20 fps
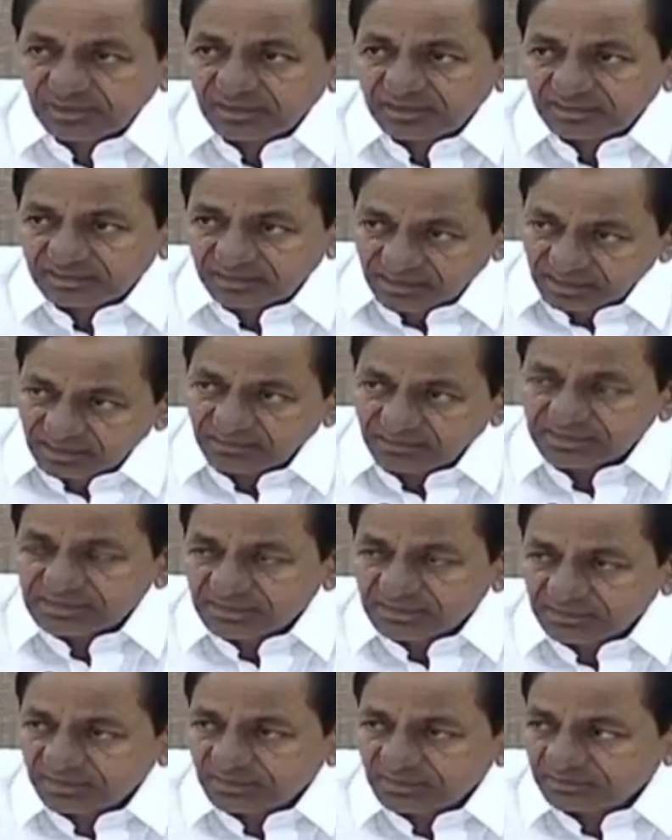తిరిగి
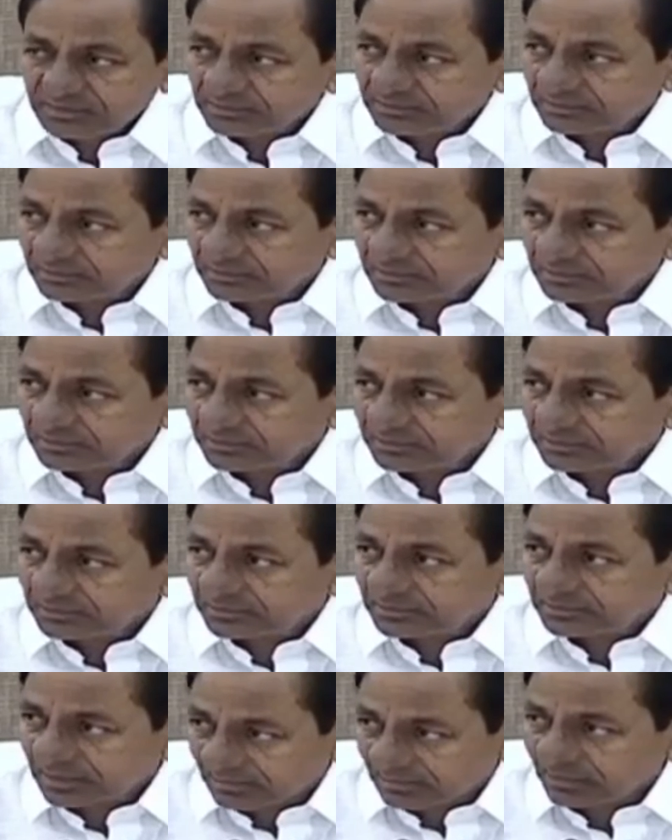వచ్చిన వాళ్ళు
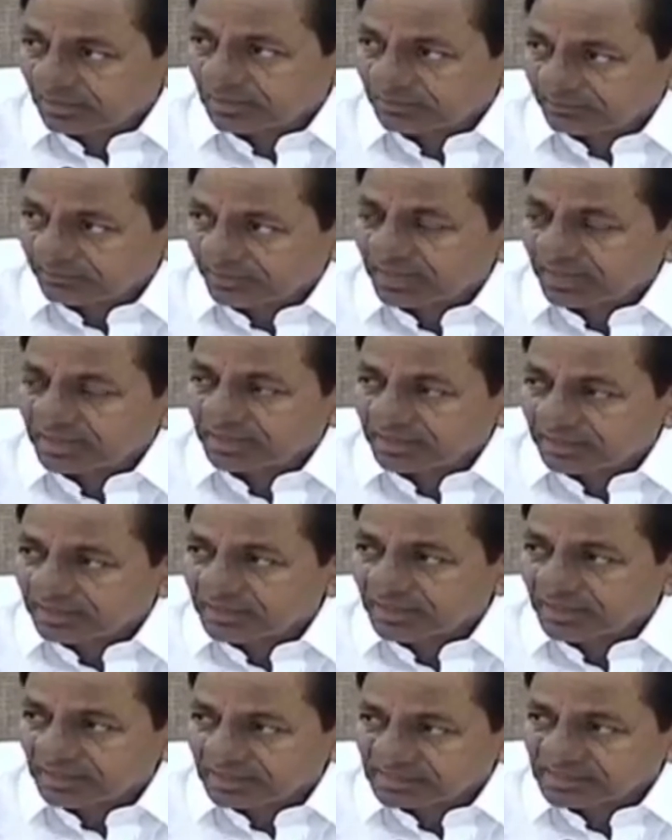ఎక్కువ వాళ్ళని ఫారిన్
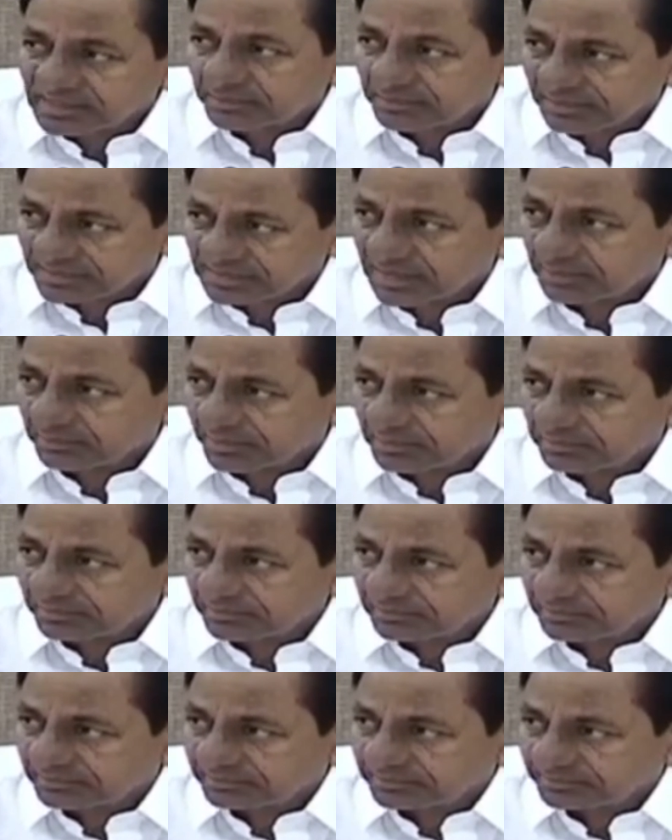రిటర్నీస్ అని పిలిచినాం మనం
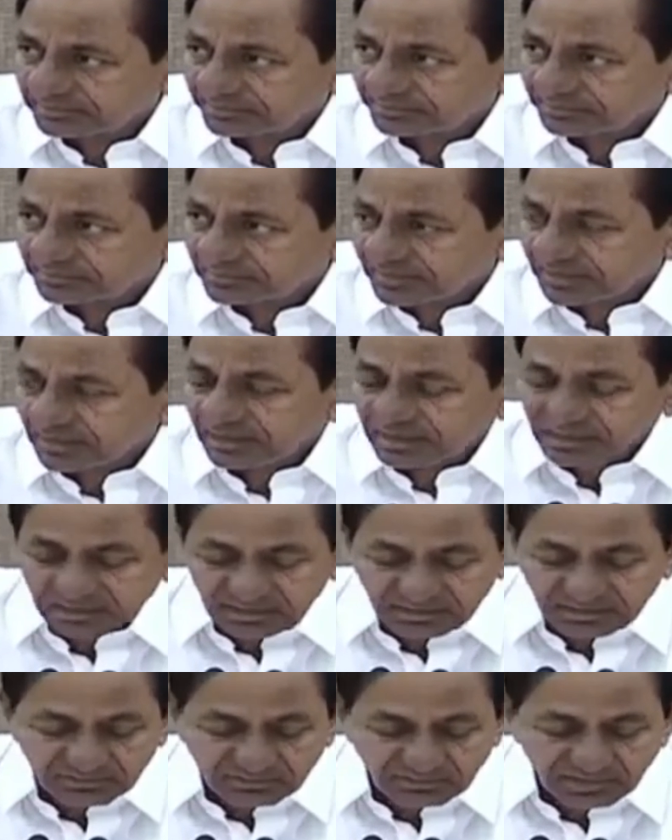
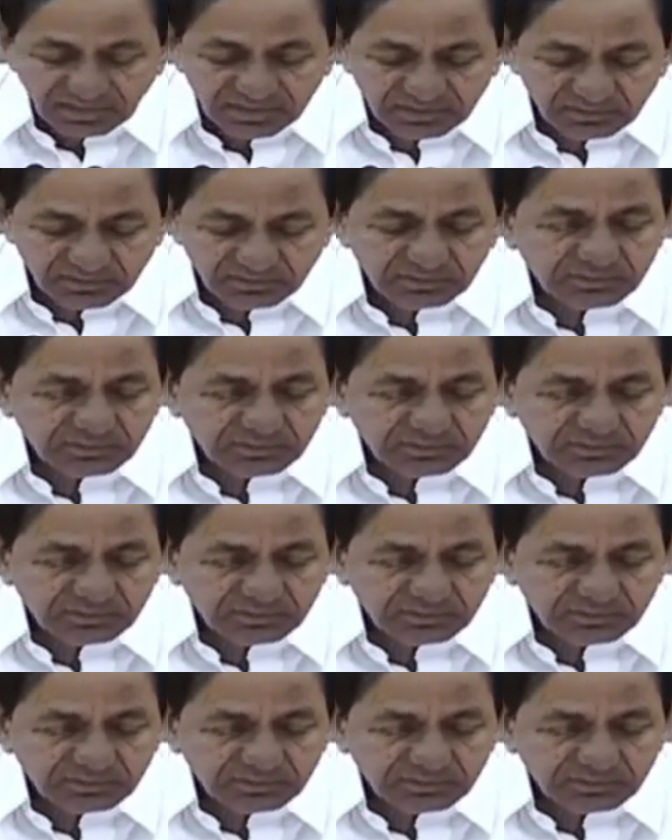వాళ్ళు